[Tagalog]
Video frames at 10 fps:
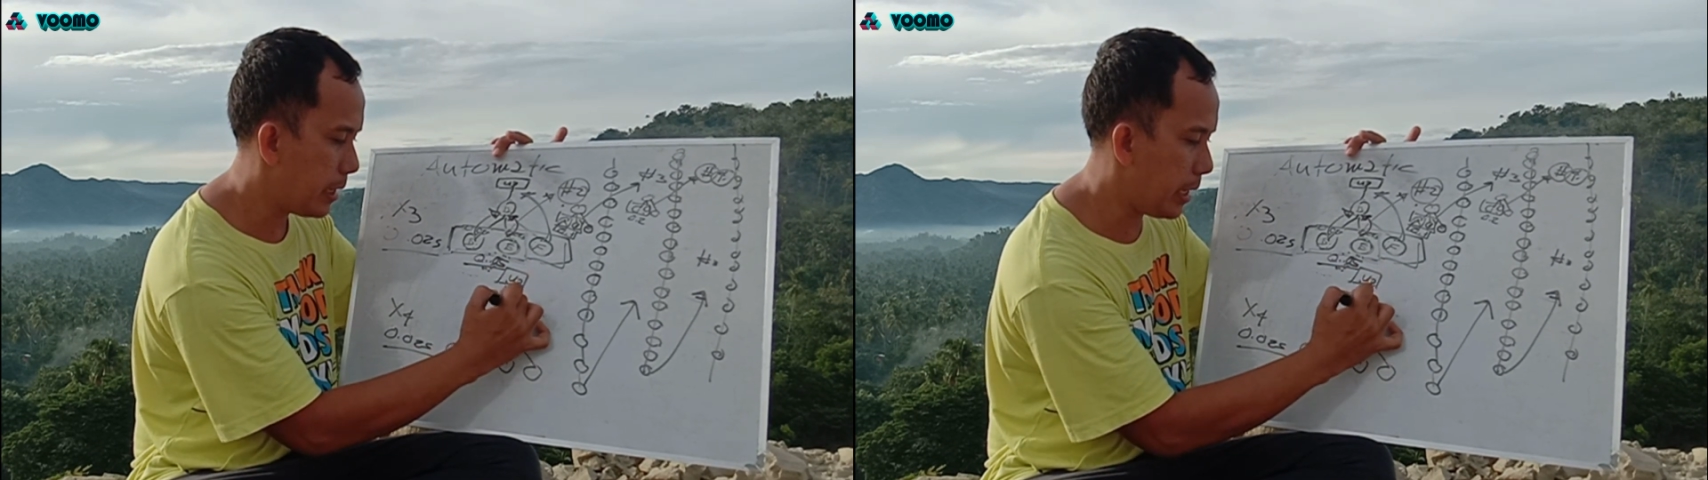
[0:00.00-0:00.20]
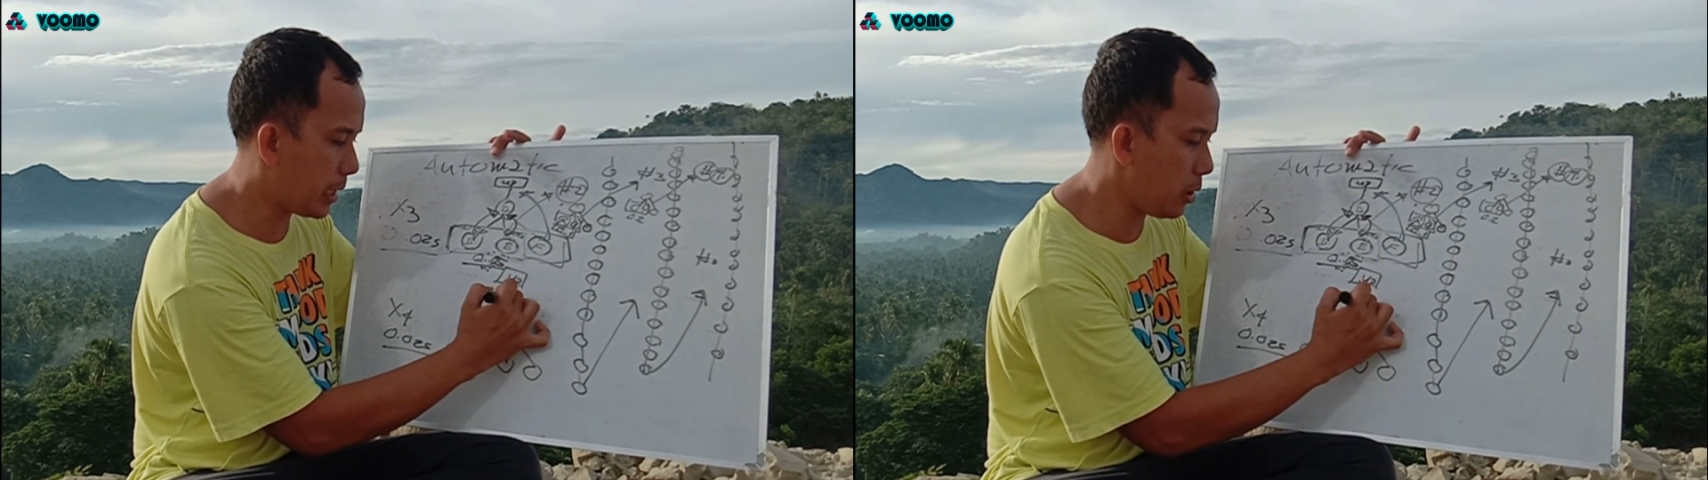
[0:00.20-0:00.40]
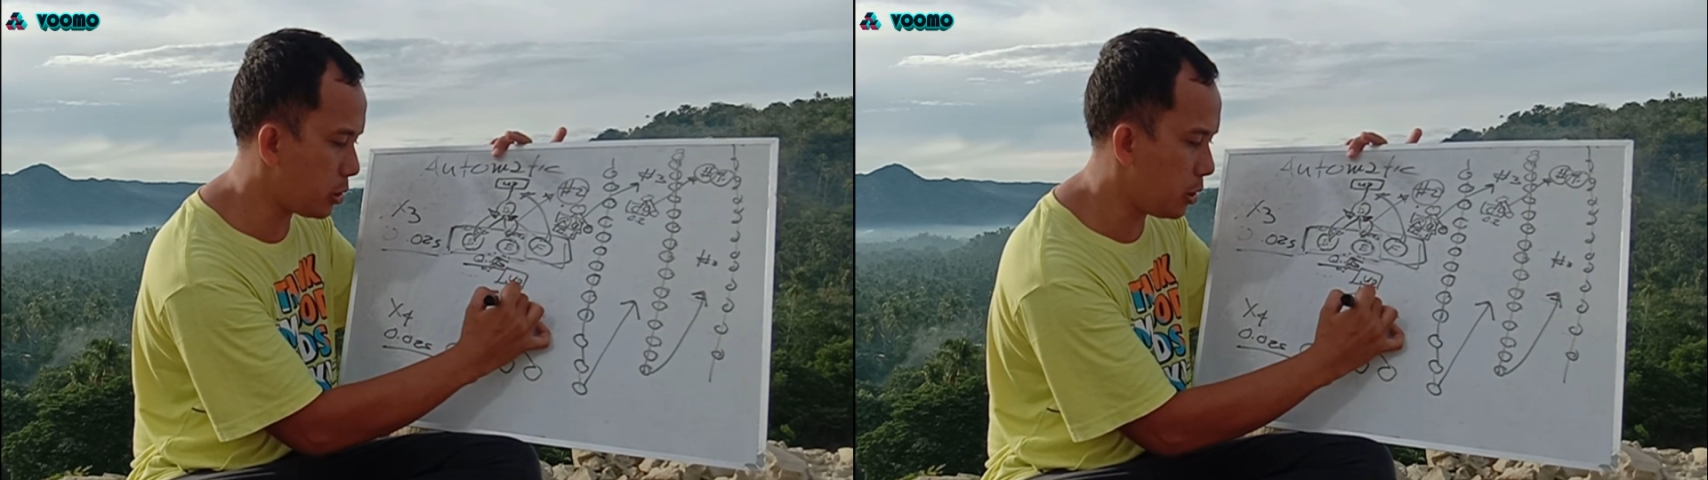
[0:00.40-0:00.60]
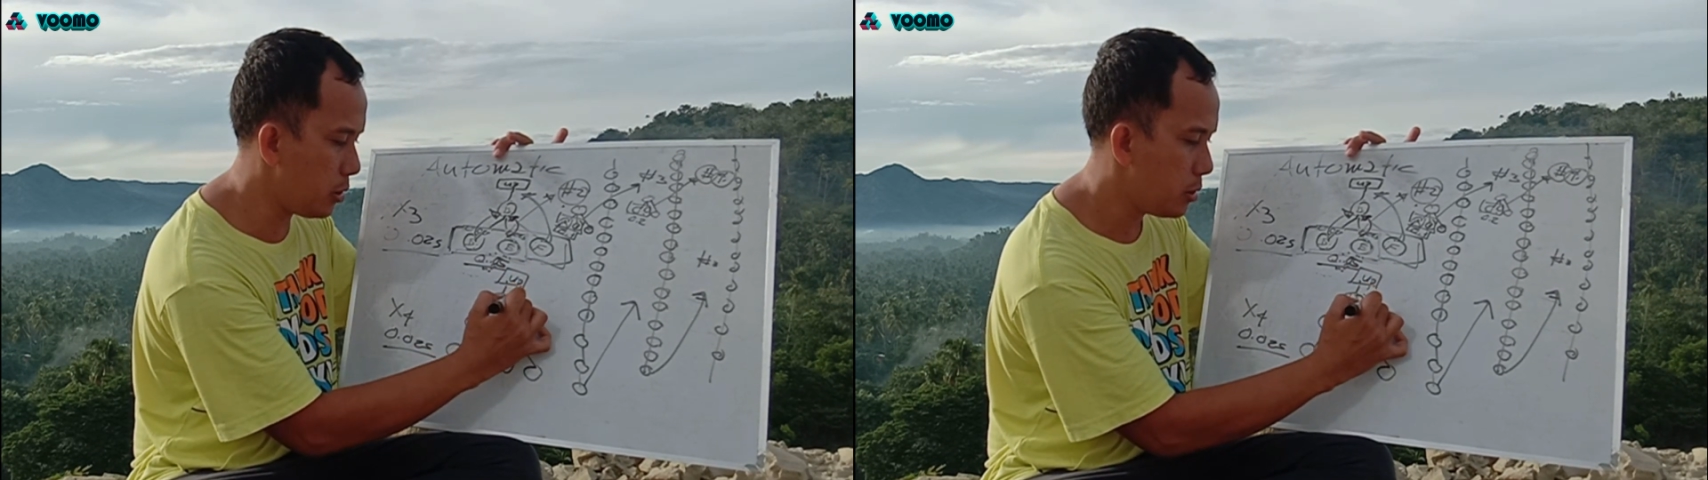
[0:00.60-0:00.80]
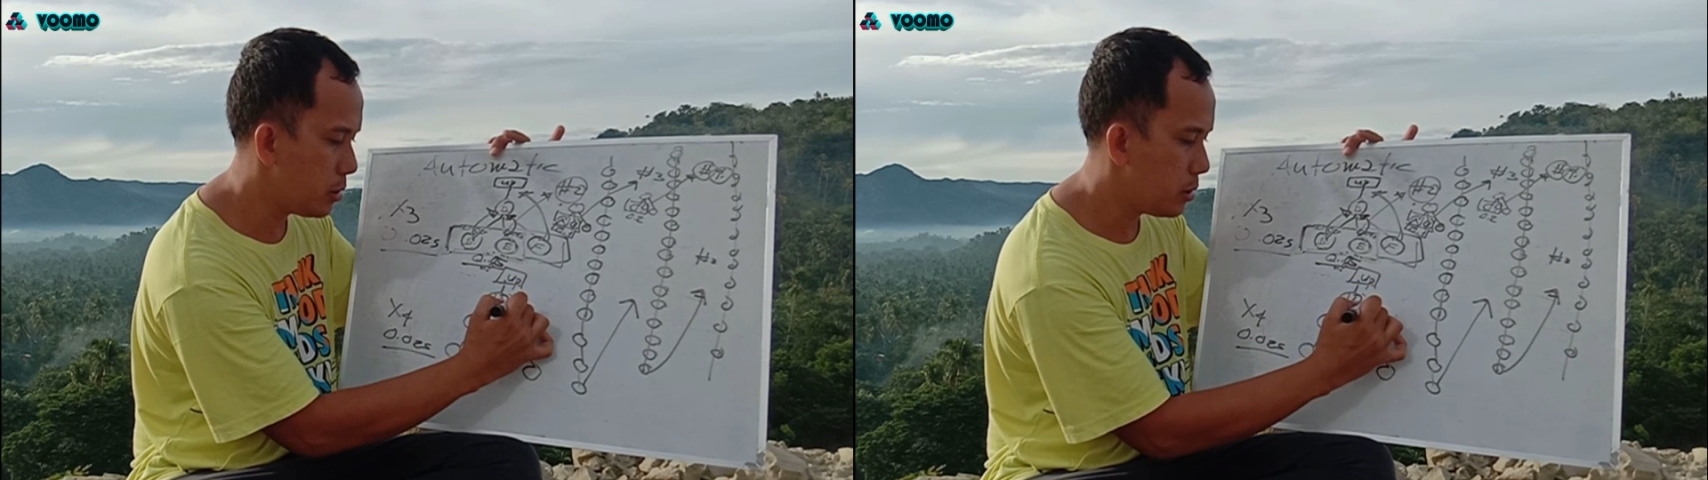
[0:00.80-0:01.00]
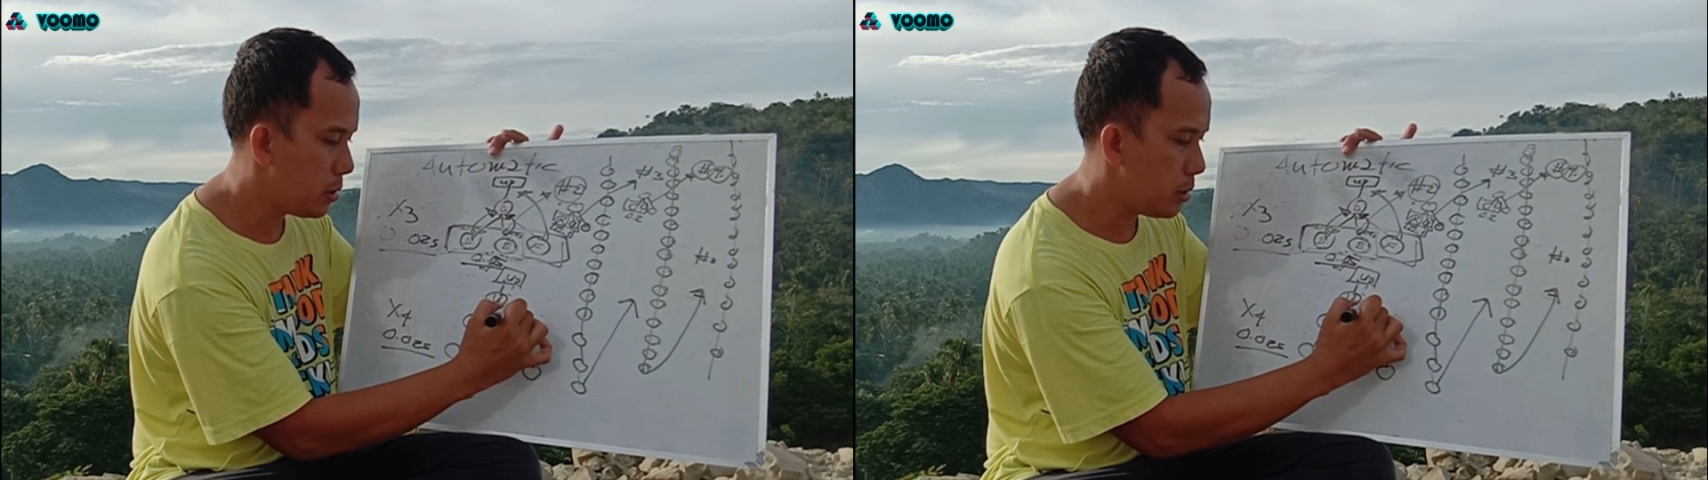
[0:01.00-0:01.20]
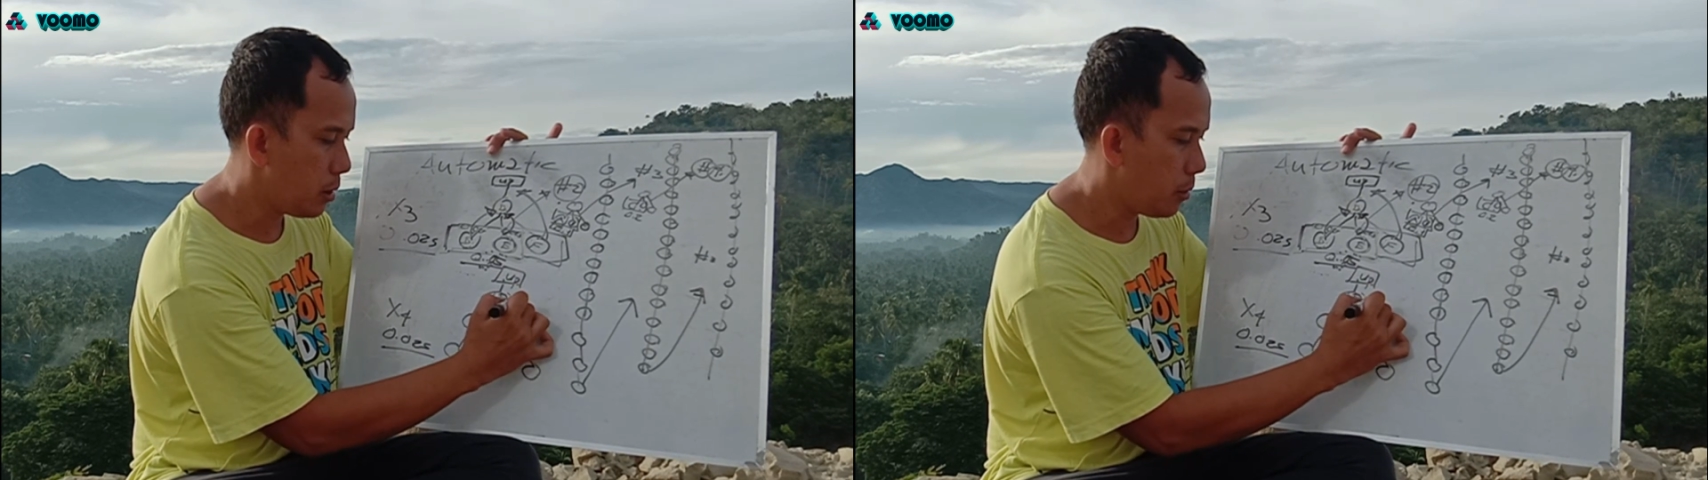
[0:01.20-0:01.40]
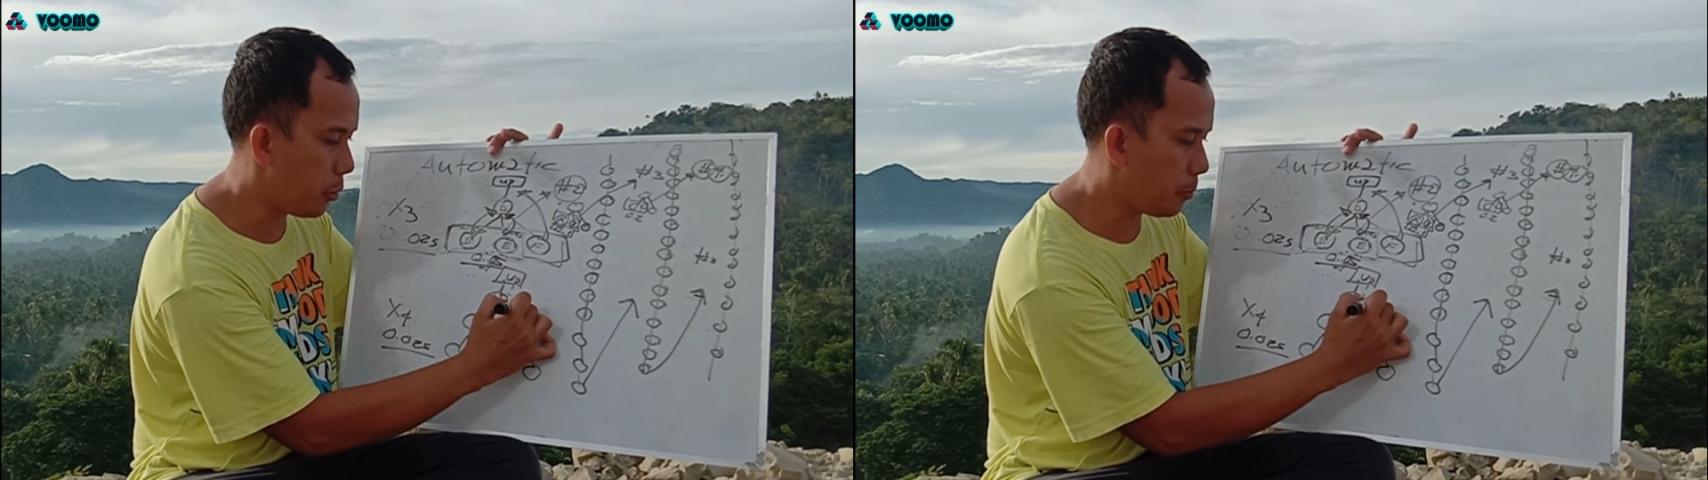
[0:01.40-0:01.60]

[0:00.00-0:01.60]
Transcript: Ikaw to, yung